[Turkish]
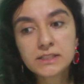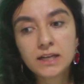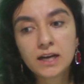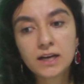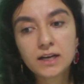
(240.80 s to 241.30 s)

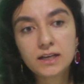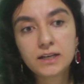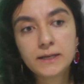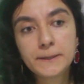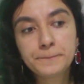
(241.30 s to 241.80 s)
mesela
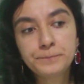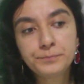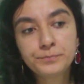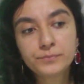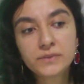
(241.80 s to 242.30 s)
e,
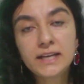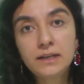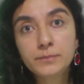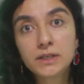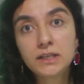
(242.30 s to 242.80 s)

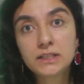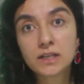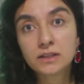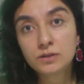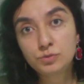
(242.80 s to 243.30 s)
diyelim ki
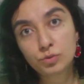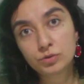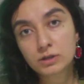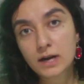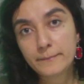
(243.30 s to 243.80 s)
insanlar
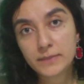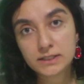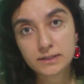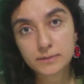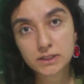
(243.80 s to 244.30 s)
çok kıran
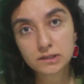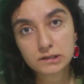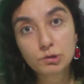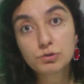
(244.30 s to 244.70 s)
birisi misiniz?